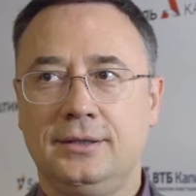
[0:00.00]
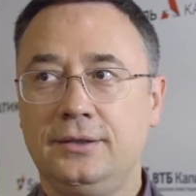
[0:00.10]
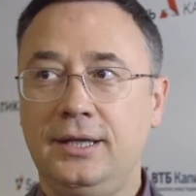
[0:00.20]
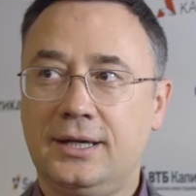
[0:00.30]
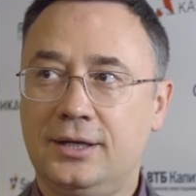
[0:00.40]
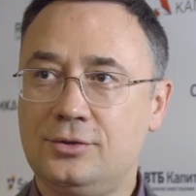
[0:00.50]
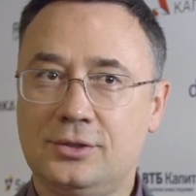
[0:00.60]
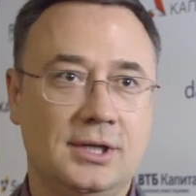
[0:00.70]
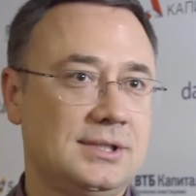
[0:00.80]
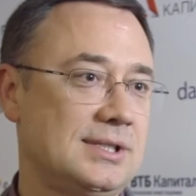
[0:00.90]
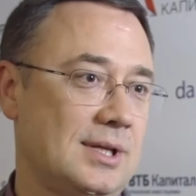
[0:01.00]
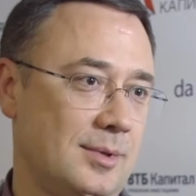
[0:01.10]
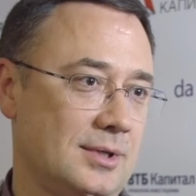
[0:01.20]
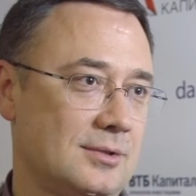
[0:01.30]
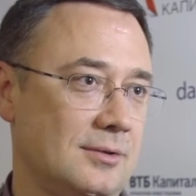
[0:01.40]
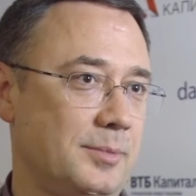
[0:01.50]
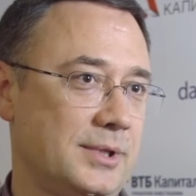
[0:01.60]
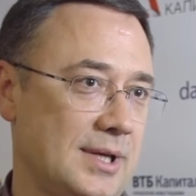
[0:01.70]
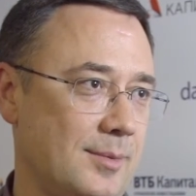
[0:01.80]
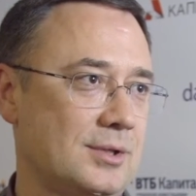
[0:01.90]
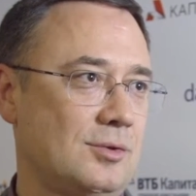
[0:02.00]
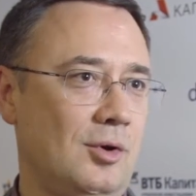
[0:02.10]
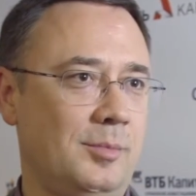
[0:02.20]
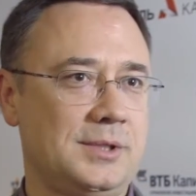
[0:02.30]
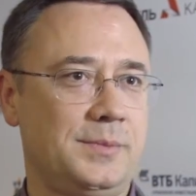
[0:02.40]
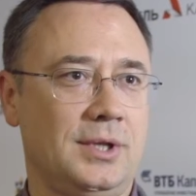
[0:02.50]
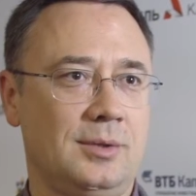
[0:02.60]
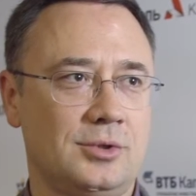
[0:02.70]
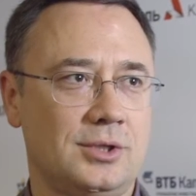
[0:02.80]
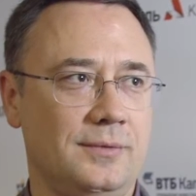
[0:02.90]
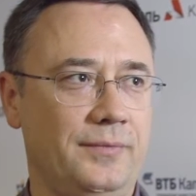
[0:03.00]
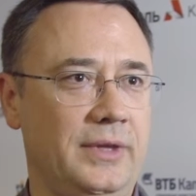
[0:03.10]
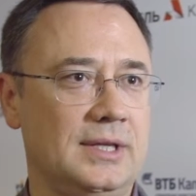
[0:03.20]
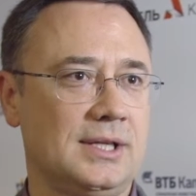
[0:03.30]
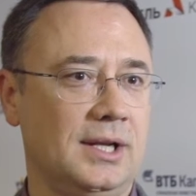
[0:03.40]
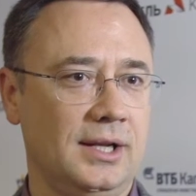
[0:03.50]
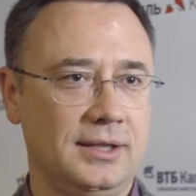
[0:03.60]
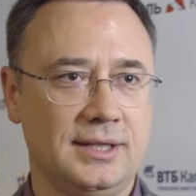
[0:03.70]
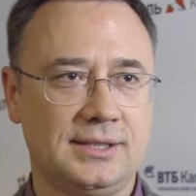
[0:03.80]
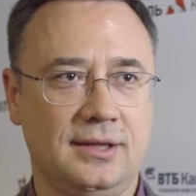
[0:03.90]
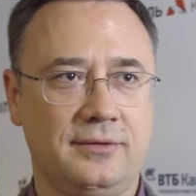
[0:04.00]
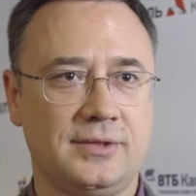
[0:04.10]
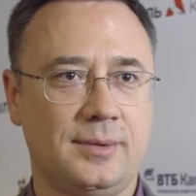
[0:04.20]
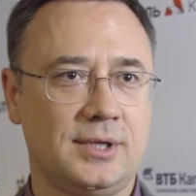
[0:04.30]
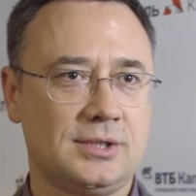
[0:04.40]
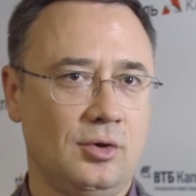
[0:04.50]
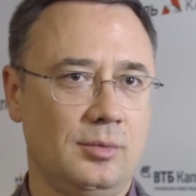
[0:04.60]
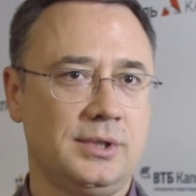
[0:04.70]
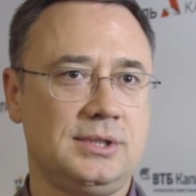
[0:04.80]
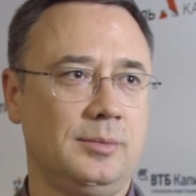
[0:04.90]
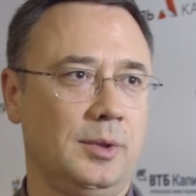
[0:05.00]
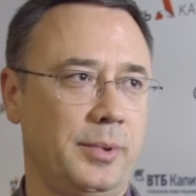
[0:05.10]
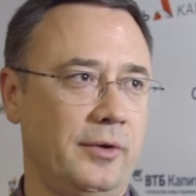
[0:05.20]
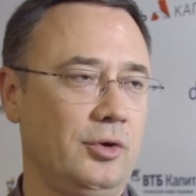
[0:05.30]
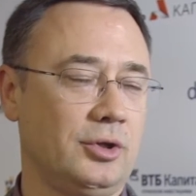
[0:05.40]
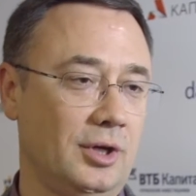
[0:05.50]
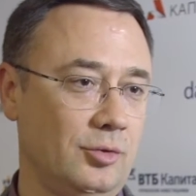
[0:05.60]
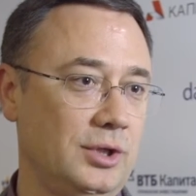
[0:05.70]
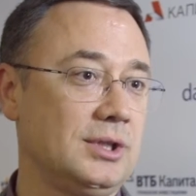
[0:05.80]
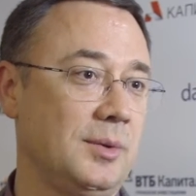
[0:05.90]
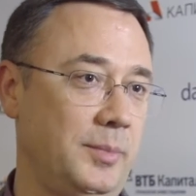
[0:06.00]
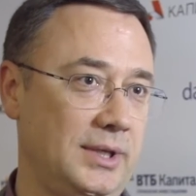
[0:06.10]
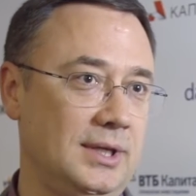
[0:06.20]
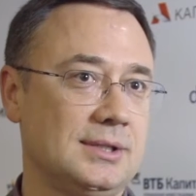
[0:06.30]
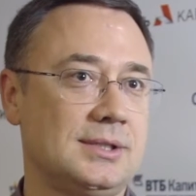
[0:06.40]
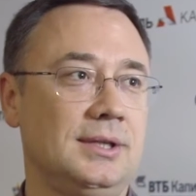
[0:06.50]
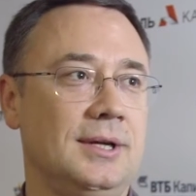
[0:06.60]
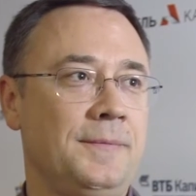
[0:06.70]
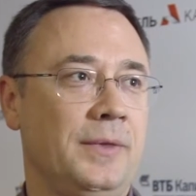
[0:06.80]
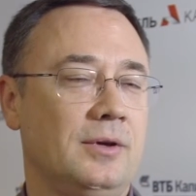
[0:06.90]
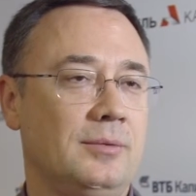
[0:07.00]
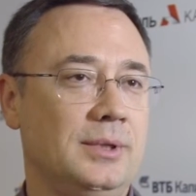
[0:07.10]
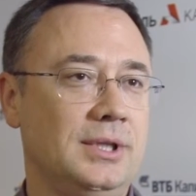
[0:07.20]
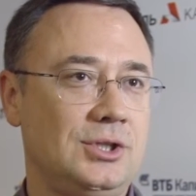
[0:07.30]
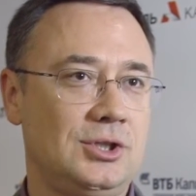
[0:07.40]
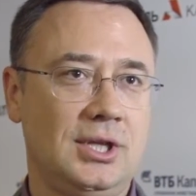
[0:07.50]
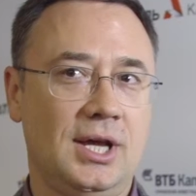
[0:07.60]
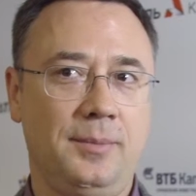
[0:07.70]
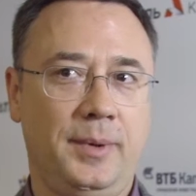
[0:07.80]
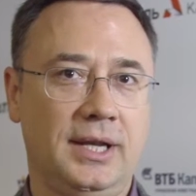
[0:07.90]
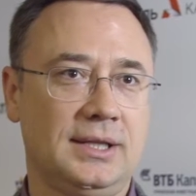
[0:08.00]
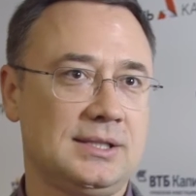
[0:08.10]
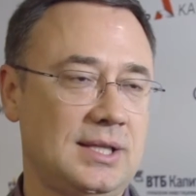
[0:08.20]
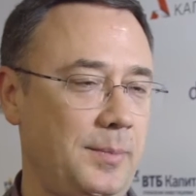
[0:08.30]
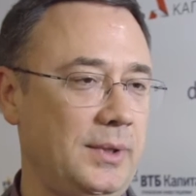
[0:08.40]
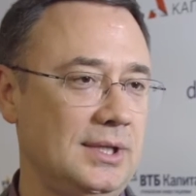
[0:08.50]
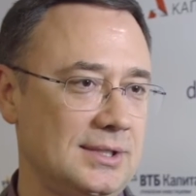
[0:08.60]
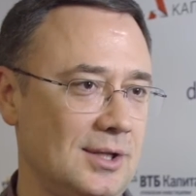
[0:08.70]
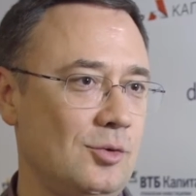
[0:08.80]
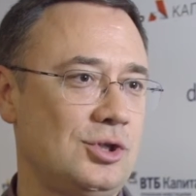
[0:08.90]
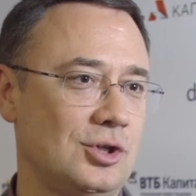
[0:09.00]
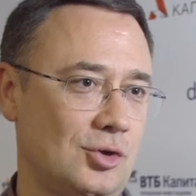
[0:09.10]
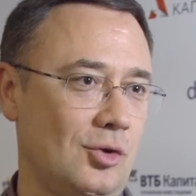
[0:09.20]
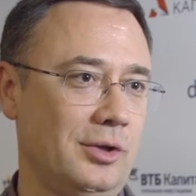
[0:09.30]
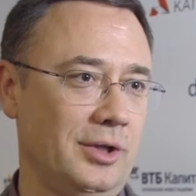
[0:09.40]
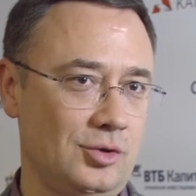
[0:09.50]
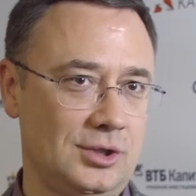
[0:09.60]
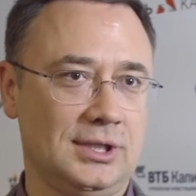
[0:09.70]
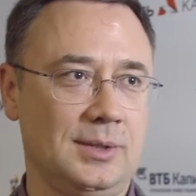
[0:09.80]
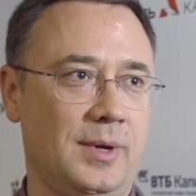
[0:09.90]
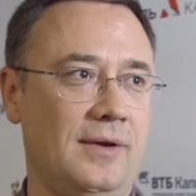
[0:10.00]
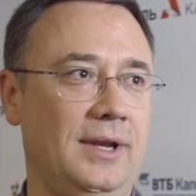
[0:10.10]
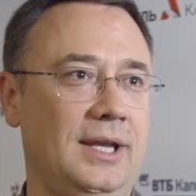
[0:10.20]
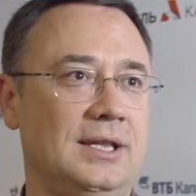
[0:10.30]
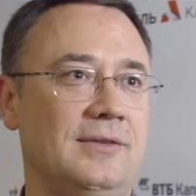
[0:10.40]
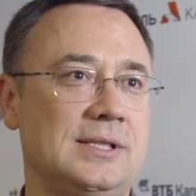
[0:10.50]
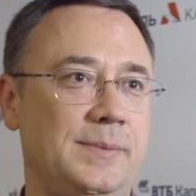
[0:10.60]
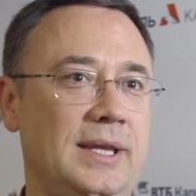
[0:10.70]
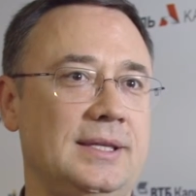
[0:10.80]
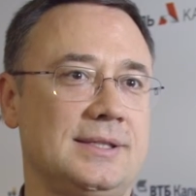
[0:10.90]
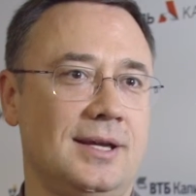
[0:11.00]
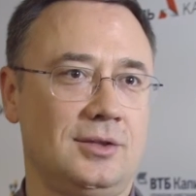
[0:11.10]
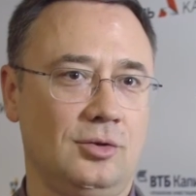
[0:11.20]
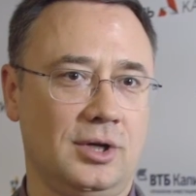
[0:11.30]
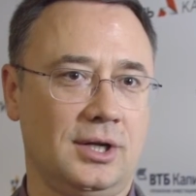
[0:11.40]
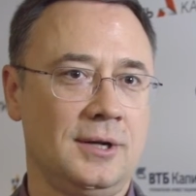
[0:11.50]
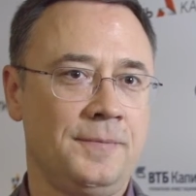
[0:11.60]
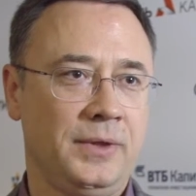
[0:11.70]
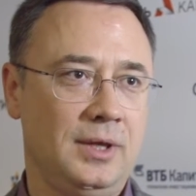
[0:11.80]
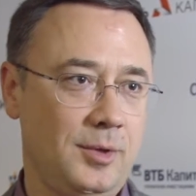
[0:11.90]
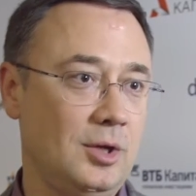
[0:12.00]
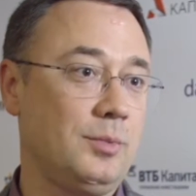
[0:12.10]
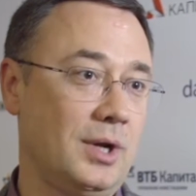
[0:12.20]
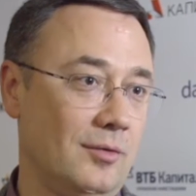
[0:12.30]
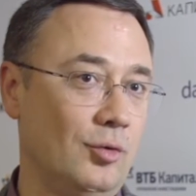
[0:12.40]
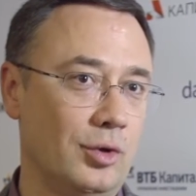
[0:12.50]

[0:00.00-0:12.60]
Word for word: Ну, я хочу сказать за Самар... про Самарскую область, потому что несколько лет назад в Самарской области был проведен аудит компетенций. Мы насчитали порядка 150 научных школ, научных направлений, 25 из которых имеют мировой